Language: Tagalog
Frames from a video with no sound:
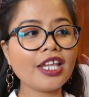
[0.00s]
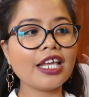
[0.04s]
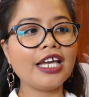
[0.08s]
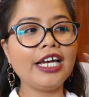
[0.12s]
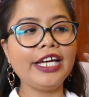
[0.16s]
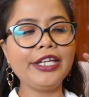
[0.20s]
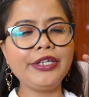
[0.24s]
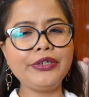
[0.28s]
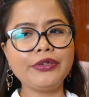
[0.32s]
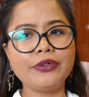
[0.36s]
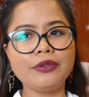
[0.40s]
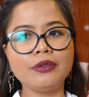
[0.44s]

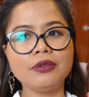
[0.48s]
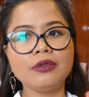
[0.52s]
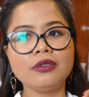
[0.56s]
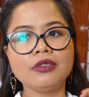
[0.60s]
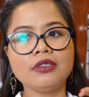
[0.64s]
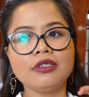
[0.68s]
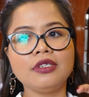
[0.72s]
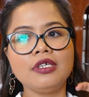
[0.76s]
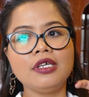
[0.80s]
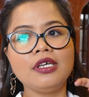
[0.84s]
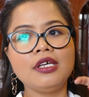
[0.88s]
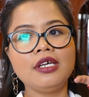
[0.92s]

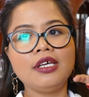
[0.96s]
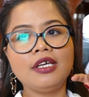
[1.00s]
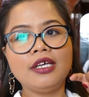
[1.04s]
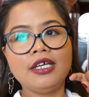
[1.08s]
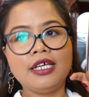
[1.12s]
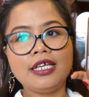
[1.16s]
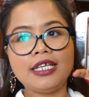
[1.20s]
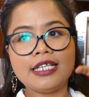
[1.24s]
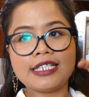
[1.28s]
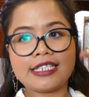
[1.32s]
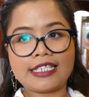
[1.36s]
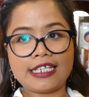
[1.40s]
anong
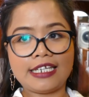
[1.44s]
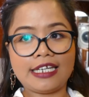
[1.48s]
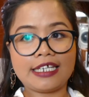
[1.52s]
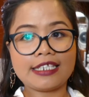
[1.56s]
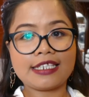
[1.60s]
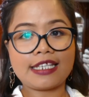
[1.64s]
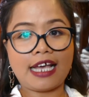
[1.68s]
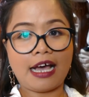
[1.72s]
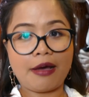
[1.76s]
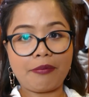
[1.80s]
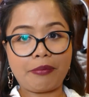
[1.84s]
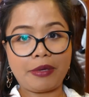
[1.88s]

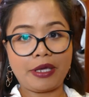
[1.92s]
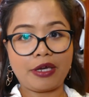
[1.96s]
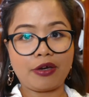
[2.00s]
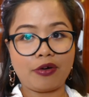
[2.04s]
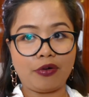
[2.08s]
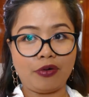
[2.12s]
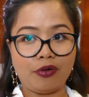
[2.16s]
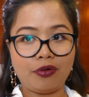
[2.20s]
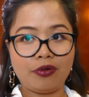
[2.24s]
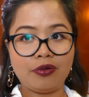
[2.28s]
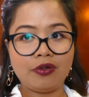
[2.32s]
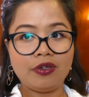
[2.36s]
sinasabi
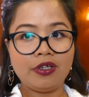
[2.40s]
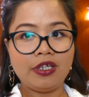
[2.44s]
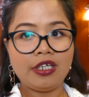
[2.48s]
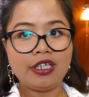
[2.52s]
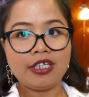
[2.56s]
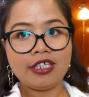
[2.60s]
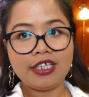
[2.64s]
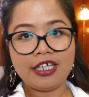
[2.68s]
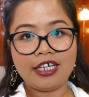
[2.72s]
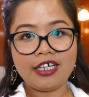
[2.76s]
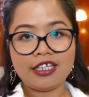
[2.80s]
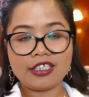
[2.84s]
ko.
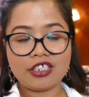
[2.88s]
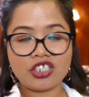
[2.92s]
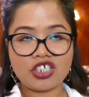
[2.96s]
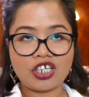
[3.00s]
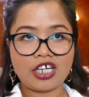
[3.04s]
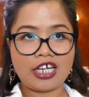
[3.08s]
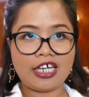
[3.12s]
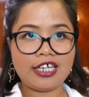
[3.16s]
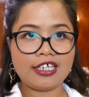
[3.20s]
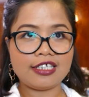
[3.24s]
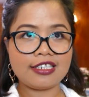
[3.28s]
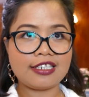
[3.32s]
Yeah,
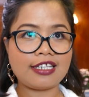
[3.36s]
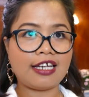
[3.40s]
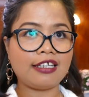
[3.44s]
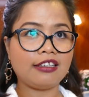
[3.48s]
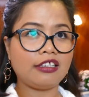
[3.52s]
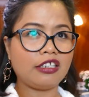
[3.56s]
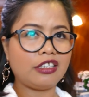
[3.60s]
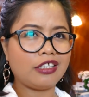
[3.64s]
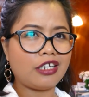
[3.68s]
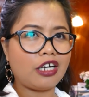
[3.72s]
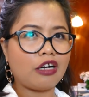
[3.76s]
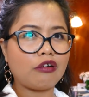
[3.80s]
tsaka
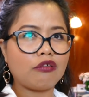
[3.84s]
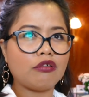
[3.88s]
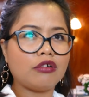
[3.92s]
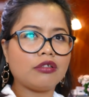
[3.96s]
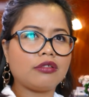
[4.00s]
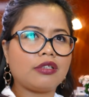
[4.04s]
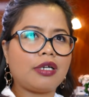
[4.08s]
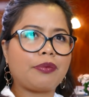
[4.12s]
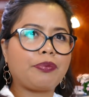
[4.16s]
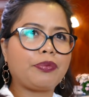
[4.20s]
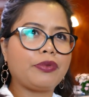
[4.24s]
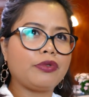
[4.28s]
excited na
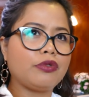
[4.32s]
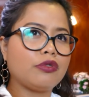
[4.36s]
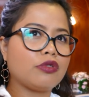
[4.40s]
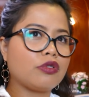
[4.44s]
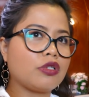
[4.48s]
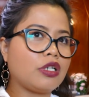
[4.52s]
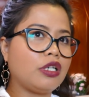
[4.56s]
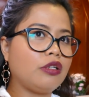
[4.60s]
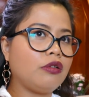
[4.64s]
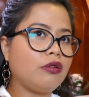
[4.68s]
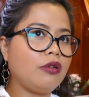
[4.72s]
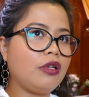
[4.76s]
ako
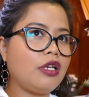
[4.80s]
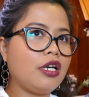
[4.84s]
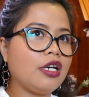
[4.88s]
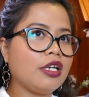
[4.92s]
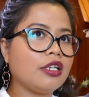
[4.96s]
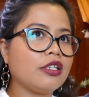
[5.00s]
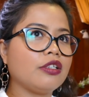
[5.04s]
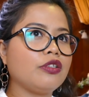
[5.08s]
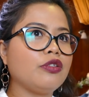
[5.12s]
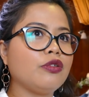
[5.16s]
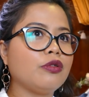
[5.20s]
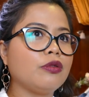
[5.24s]
tapos ano
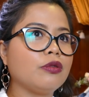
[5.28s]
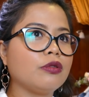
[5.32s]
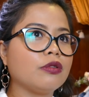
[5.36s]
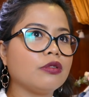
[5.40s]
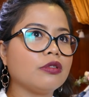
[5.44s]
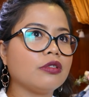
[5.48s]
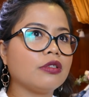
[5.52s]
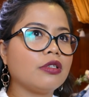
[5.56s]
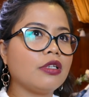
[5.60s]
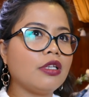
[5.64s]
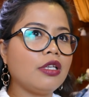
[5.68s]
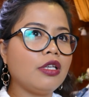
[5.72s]
lang
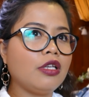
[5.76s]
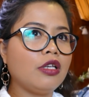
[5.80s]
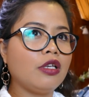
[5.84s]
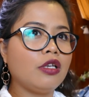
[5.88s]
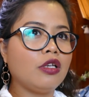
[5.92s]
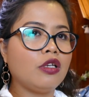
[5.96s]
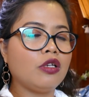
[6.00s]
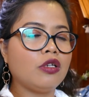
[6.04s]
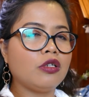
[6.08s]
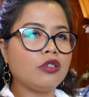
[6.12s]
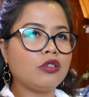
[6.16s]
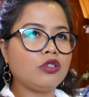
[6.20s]
yung
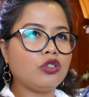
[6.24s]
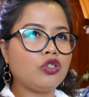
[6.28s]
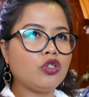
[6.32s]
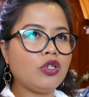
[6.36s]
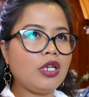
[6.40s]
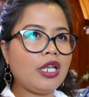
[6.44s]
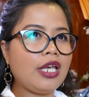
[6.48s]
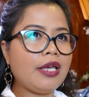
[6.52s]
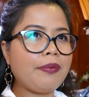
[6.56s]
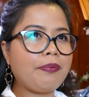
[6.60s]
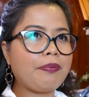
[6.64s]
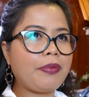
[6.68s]

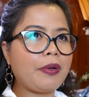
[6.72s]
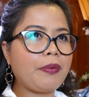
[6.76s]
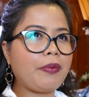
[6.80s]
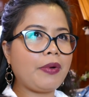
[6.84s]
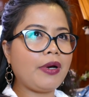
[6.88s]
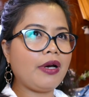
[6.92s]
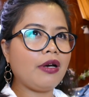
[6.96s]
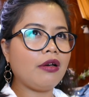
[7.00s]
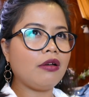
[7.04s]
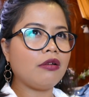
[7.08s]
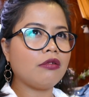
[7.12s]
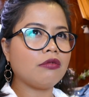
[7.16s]
July pa
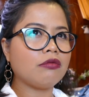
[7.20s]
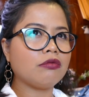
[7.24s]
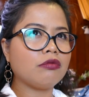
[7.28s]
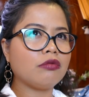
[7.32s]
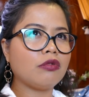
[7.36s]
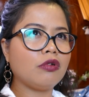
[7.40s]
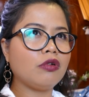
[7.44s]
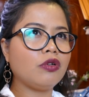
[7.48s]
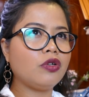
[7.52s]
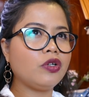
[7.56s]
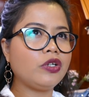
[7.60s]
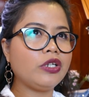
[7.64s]
ba?
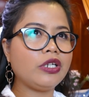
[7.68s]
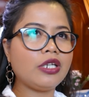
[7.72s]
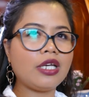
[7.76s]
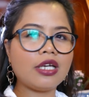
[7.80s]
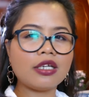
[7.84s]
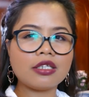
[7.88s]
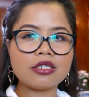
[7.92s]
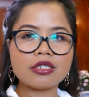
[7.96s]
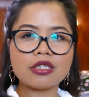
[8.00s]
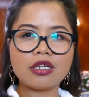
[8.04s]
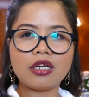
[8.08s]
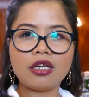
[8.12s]
or
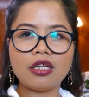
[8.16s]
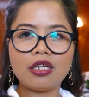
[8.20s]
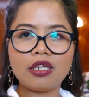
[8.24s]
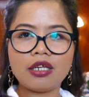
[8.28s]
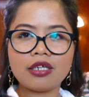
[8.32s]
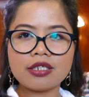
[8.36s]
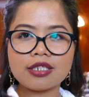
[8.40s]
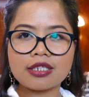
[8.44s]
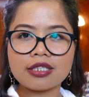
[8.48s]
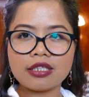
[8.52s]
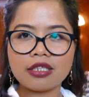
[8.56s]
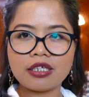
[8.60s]
next uh,
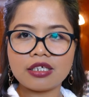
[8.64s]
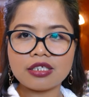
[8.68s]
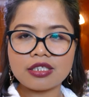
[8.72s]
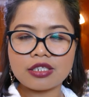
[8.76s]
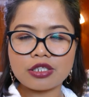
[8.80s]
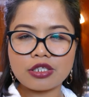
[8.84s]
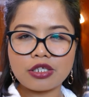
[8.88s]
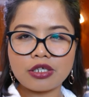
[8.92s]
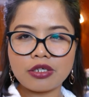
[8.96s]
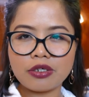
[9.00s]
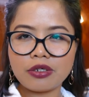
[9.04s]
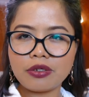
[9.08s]
last
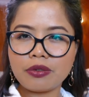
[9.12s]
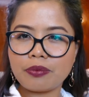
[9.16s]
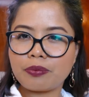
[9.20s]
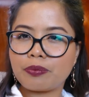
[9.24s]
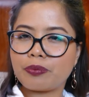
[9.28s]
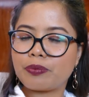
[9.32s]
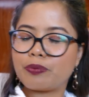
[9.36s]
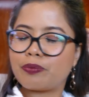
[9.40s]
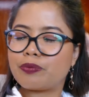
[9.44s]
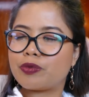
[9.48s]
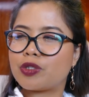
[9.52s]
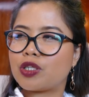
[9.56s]
last year
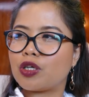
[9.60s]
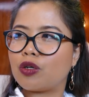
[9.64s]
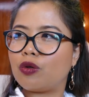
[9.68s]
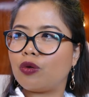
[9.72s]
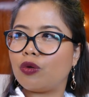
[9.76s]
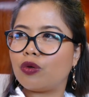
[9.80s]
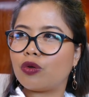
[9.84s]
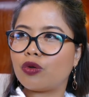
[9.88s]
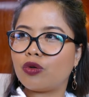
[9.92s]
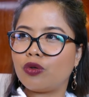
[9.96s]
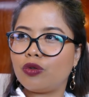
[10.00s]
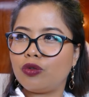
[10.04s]

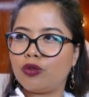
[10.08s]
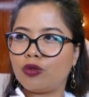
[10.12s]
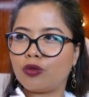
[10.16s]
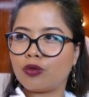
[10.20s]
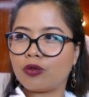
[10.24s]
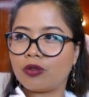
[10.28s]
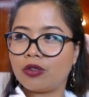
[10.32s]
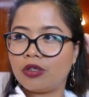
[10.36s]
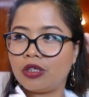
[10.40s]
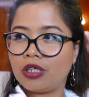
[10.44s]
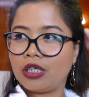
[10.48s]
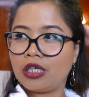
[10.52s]
siguro
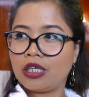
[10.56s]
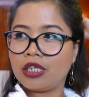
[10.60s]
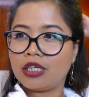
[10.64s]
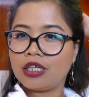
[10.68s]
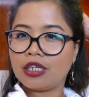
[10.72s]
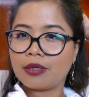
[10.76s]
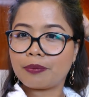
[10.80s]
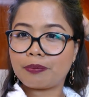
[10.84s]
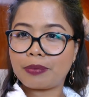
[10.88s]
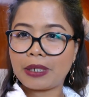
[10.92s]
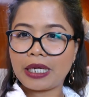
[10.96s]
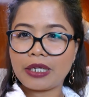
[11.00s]
nung
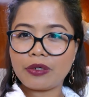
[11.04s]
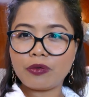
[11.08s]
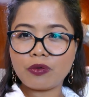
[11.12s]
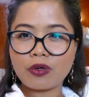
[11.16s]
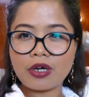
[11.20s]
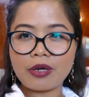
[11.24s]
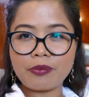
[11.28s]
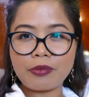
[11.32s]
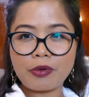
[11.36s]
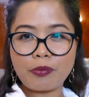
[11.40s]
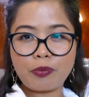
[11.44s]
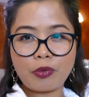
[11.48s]
nagplano
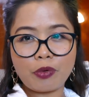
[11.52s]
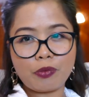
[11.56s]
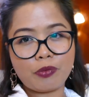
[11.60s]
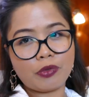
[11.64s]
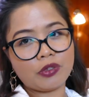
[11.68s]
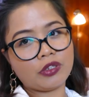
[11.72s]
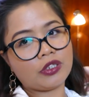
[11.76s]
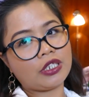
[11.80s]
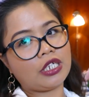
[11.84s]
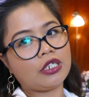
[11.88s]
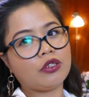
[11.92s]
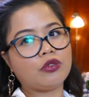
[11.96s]
kaming
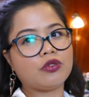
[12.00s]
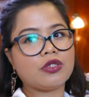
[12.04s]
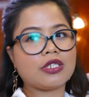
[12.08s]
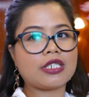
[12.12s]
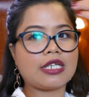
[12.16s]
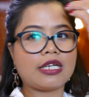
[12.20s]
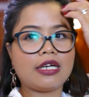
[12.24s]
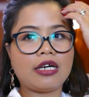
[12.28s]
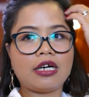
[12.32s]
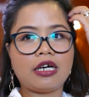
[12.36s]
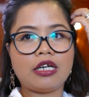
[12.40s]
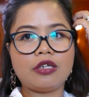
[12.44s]
pumunta doon
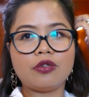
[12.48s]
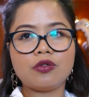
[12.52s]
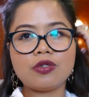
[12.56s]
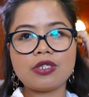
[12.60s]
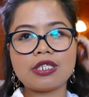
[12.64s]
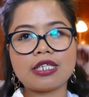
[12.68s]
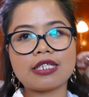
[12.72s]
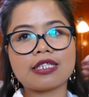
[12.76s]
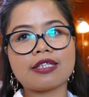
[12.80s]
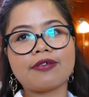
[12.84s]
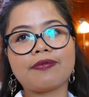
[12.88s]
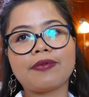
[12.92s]
sa ano
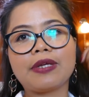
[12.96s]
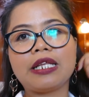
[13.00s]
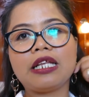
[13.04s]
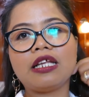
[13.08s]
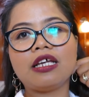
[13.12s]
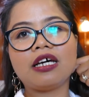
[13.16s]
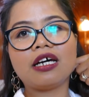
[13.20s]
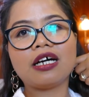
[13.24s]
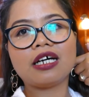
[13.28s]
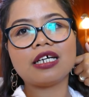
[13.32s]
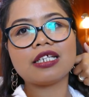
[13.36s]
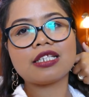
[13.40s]
sa
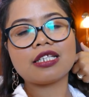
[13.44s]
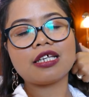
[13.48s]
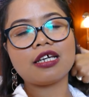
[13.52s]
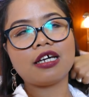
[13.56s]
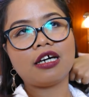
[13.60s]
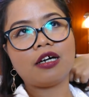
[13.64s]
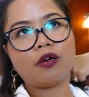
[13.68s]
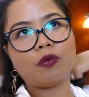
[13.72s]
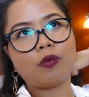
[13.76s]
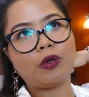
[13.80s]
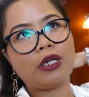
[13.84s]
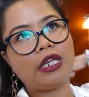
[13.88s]
Sevilla kasi
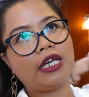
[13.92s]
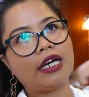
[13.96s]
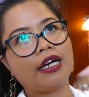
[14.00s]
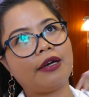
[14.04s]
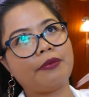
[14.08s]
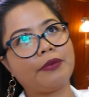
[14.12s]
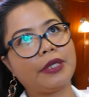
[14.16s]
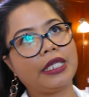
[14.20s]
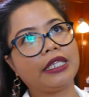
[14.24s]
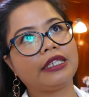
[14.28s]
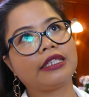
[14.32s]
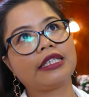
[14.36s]
nga wala
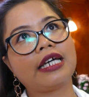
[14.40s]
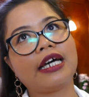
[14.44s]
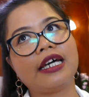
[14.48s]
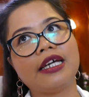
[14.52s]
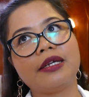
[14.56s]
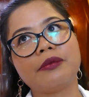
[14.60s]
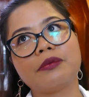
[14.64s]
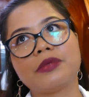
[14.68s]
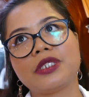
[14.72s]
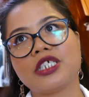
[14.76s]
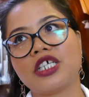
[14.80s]
kaming time